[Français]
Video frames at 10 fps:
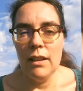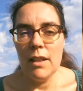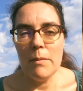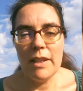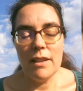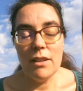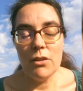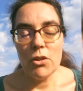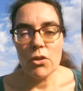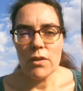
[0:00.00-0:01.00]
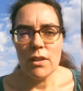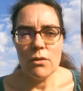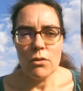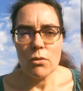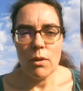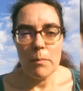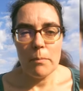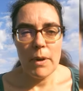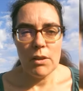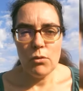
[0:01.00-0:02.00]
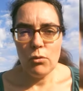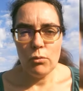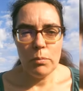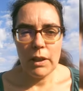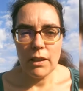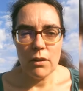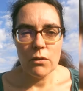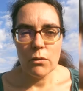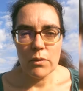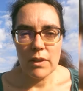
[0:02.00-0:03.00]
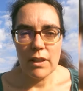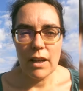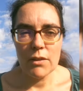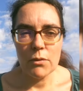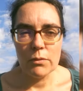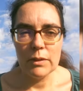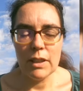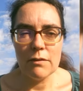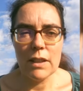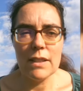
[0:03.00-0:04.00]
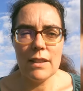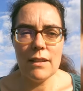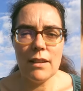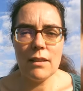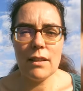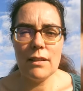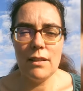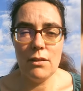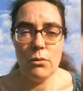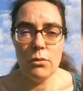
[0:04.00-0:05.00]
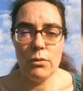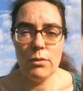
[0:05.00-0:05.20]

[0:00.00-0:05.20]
eh ben, il y a des grandes chances qu'il ne soit pas du tout pris en considération et vous risquez d'être déçu.